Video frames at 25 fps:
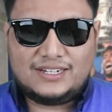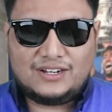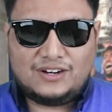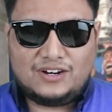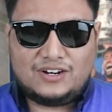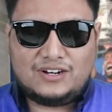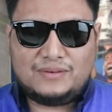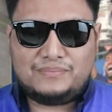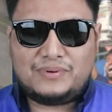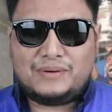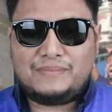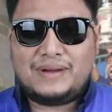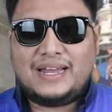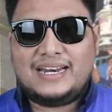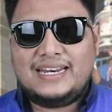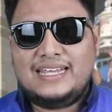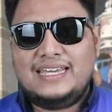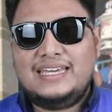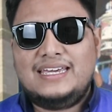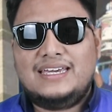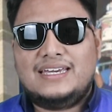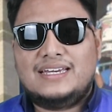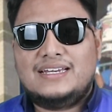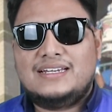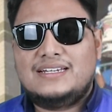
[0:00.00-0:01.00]
ก็ประมาณ
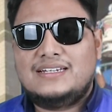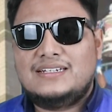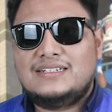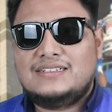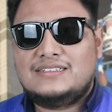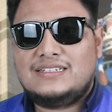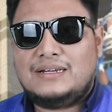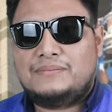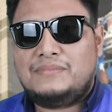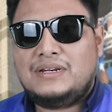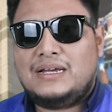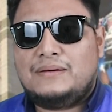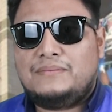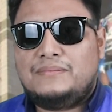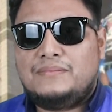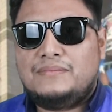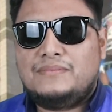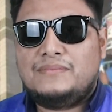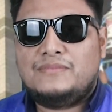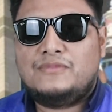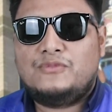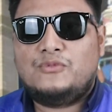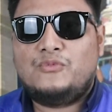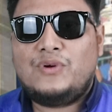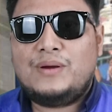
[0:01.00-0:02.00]
นี้สำหรับ
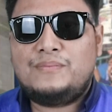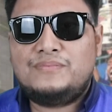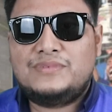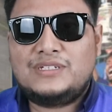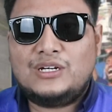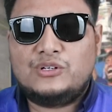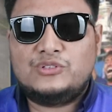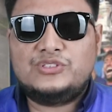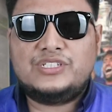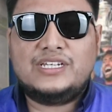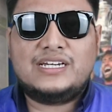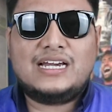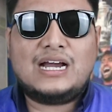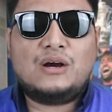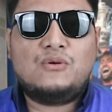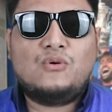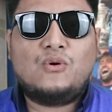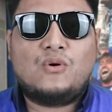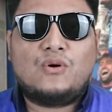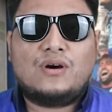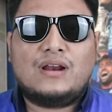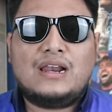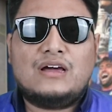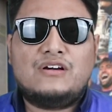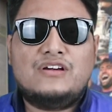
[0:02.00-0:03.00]
เว็บเชลซี
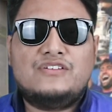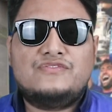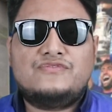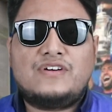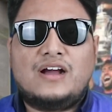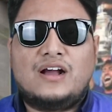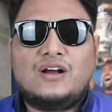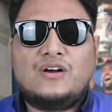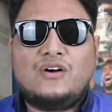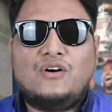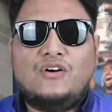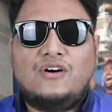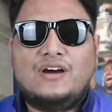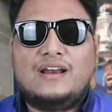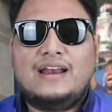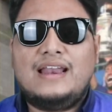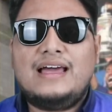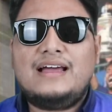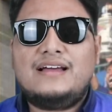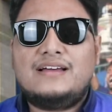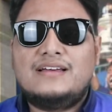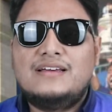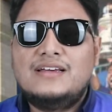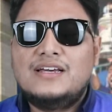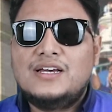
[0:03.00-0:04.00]
96 เล่าให้ฟังก่อน
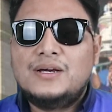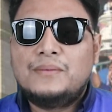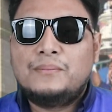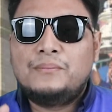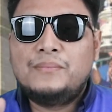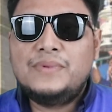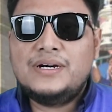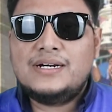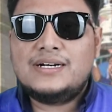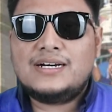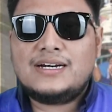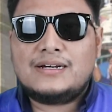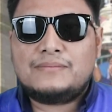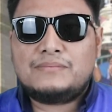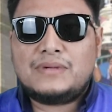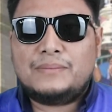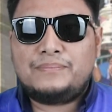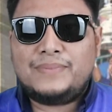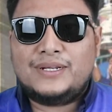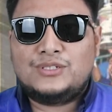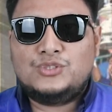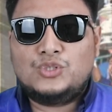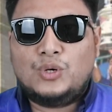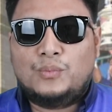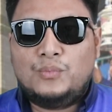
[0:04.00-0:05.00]
และเมื่อมา
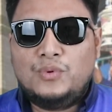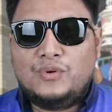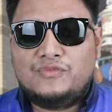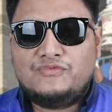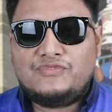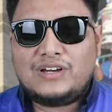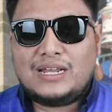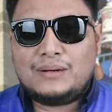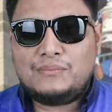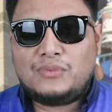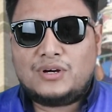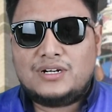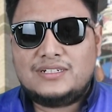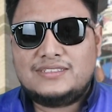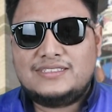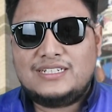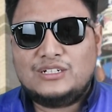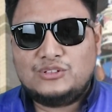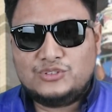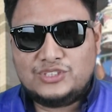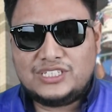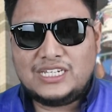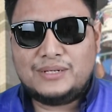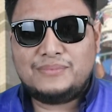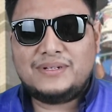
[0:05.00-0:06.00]
เป็นชมรมแฟนบอลเช
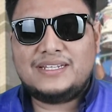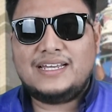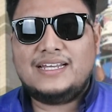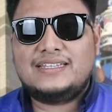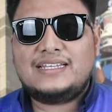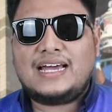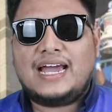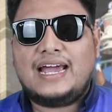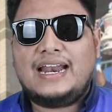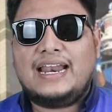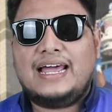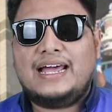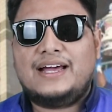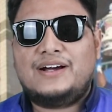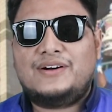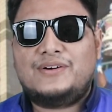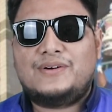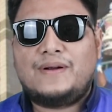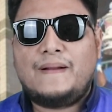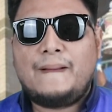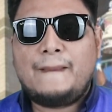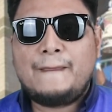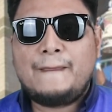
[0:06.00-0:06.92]
ลซี ประเทศไทยแล้ว